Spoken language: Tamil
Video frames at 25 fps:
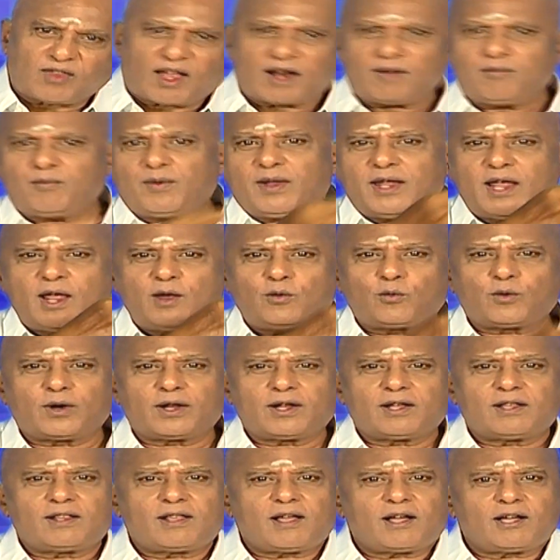தன்மையை
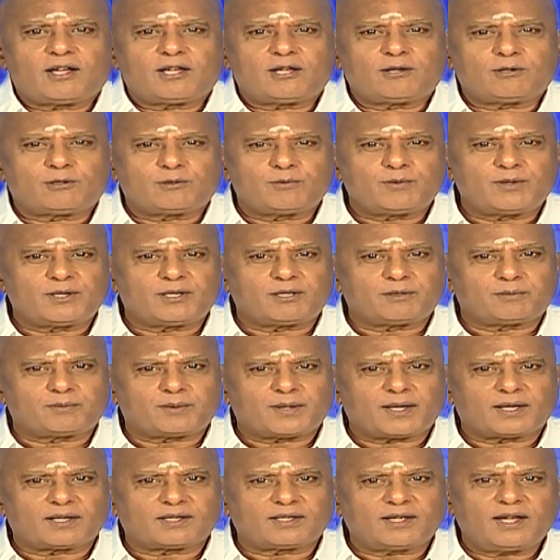உடையதாக இருக்கும் என்று
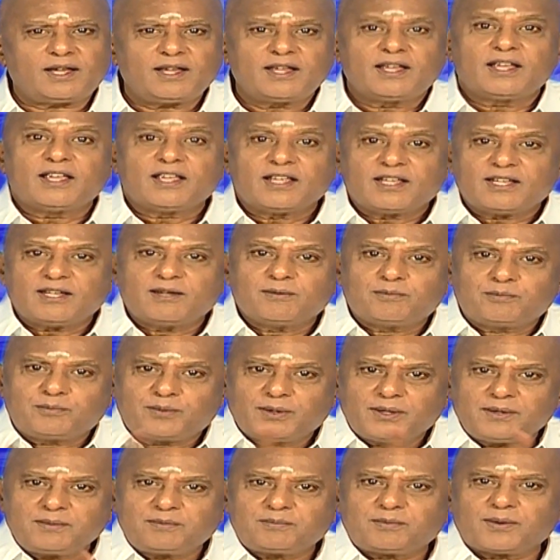பார்க்க
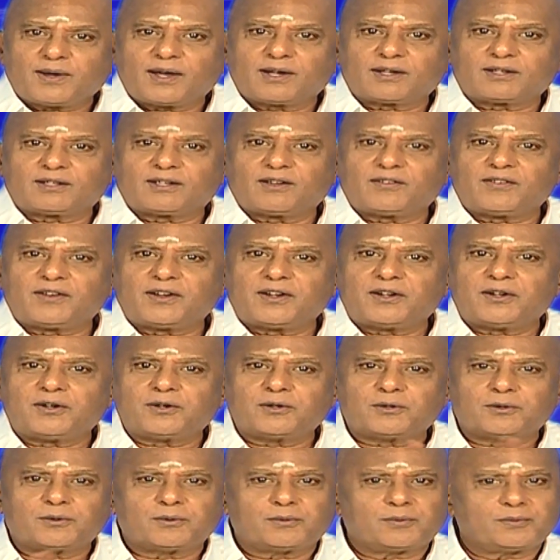இப்படி பார்க்க
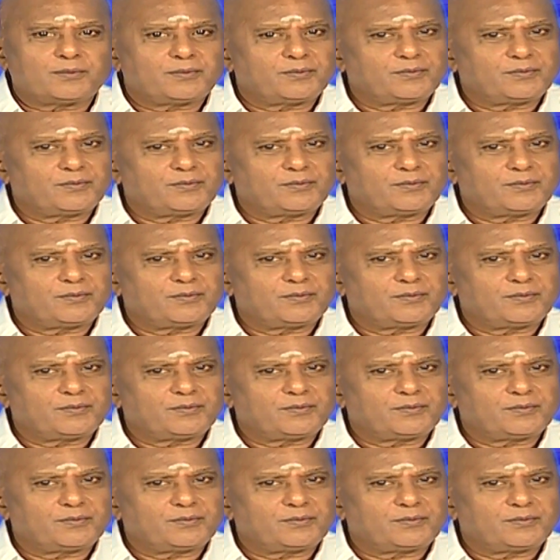வேண்டும்